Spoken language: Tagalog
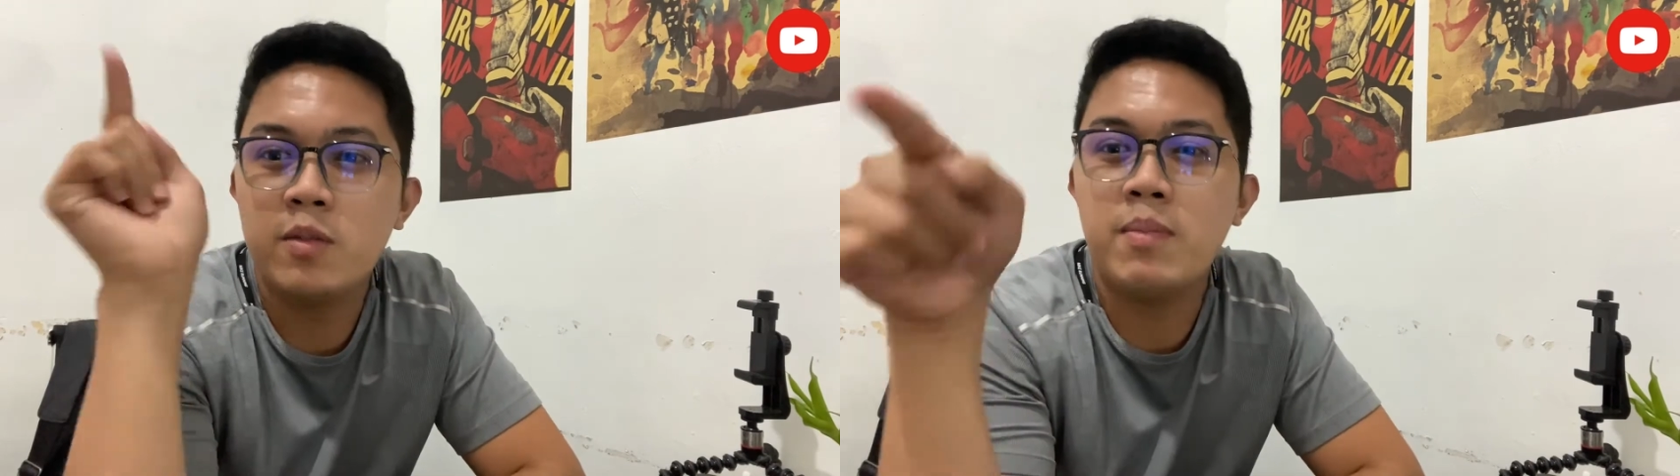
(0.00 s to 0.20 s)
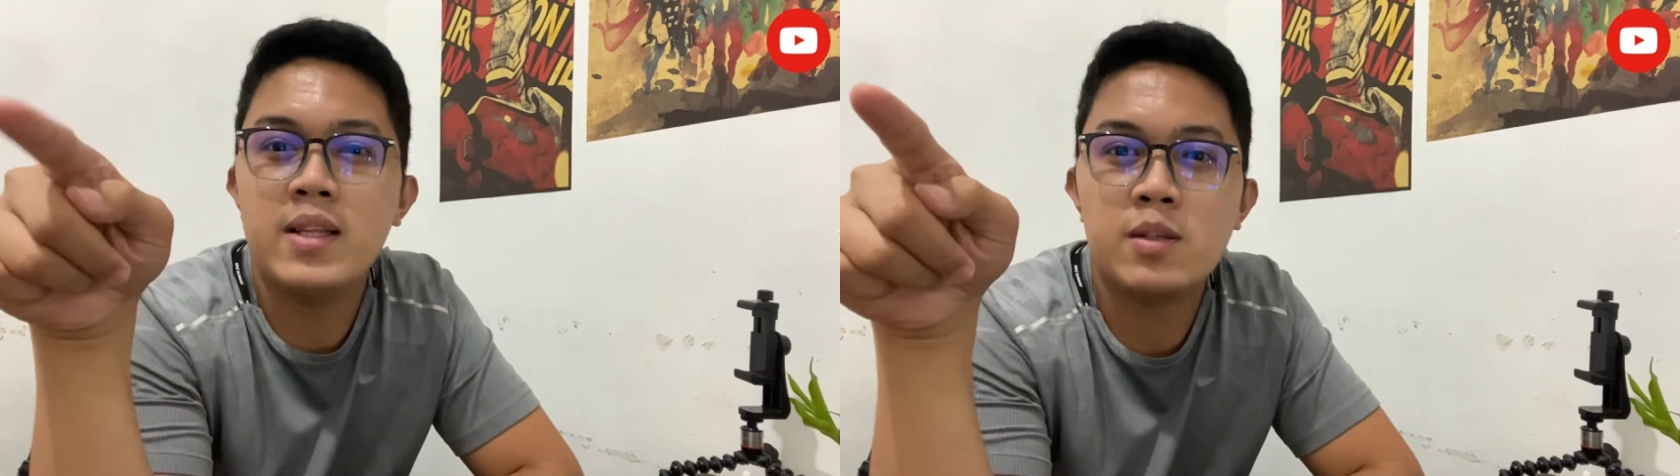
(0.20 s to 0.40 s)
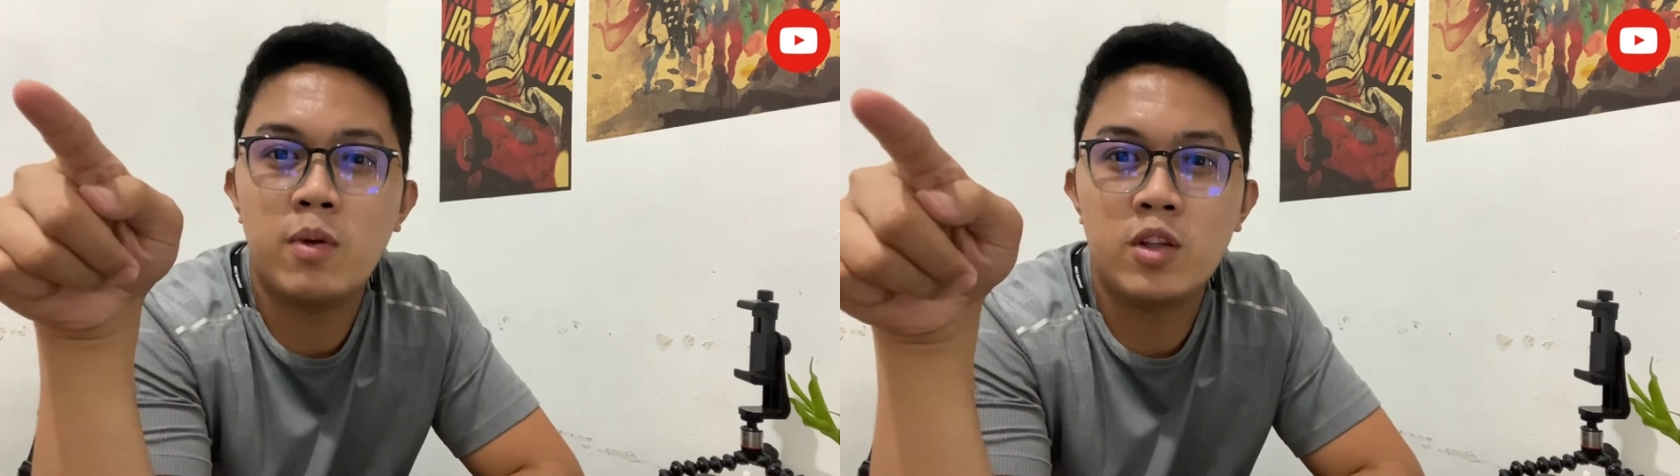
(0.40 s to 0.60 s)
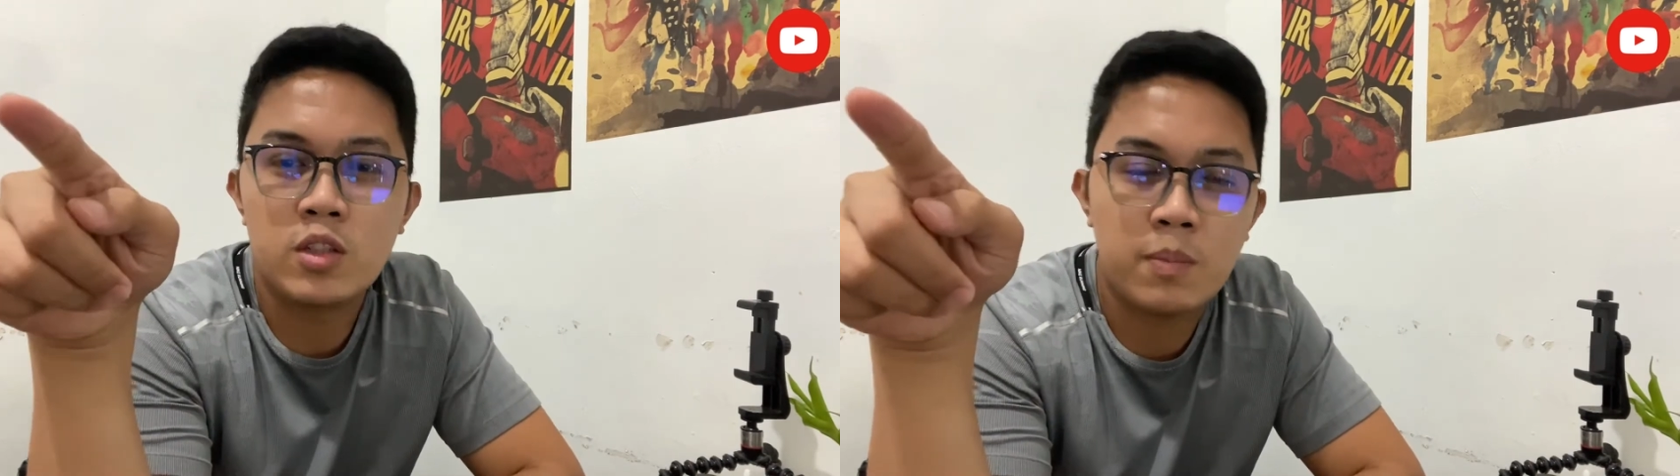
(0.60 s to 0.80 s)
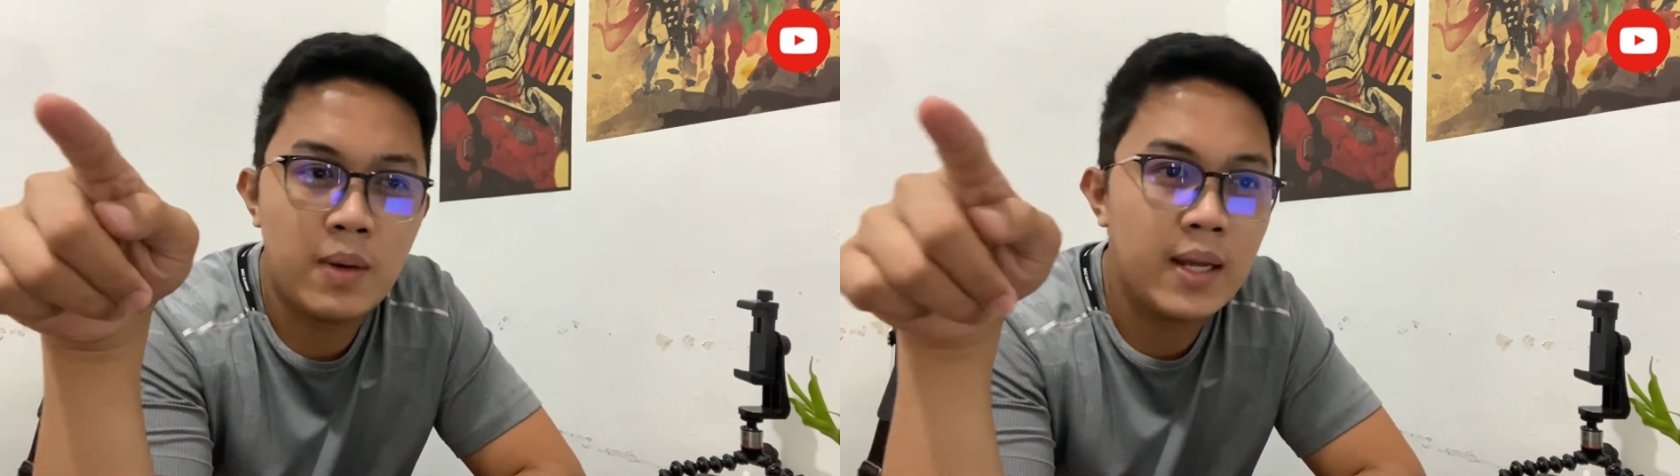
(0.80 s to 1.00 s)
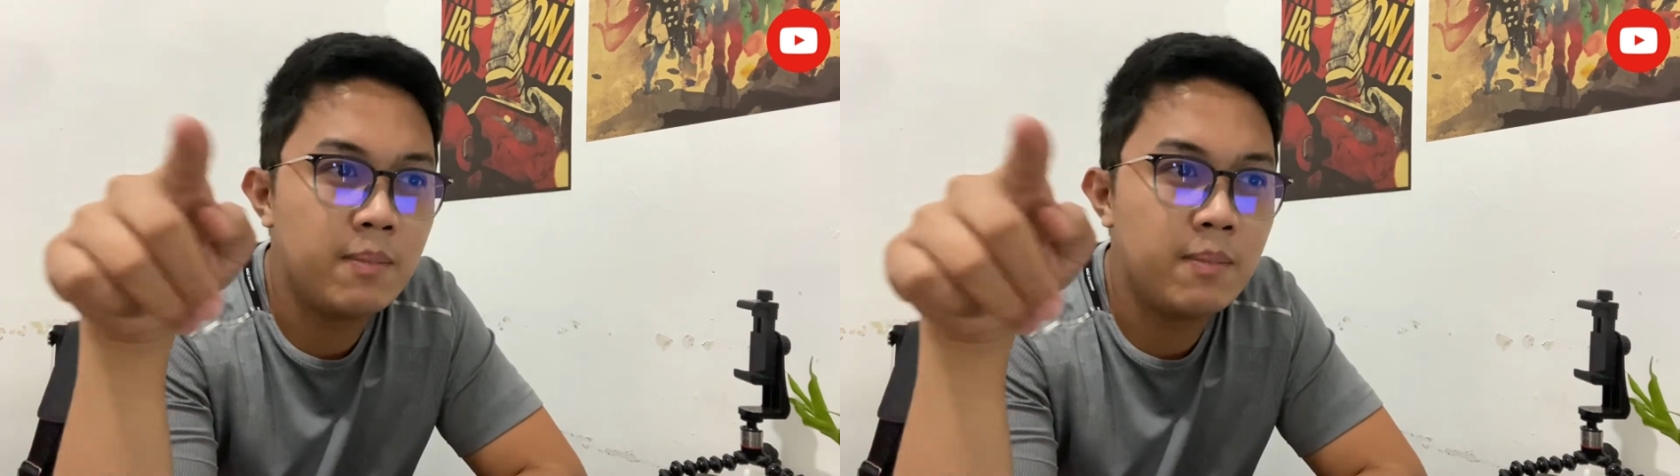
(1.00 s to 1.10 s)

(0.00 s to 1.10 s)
yung Beds Moto Supply.